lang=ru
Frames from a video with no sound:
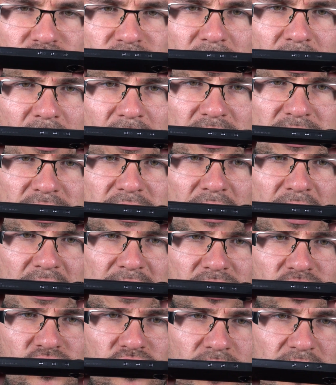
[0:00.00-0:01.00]
что лишний
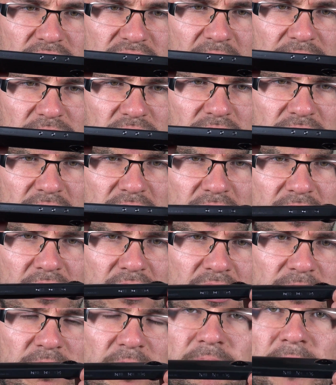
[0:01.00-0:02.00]
раз ничего не забьется,
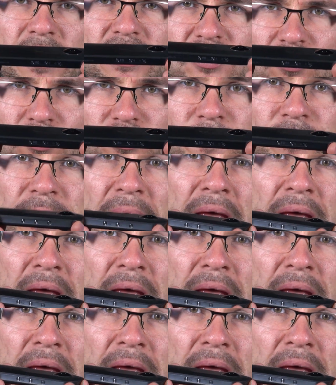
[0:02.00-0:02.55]
не попадет.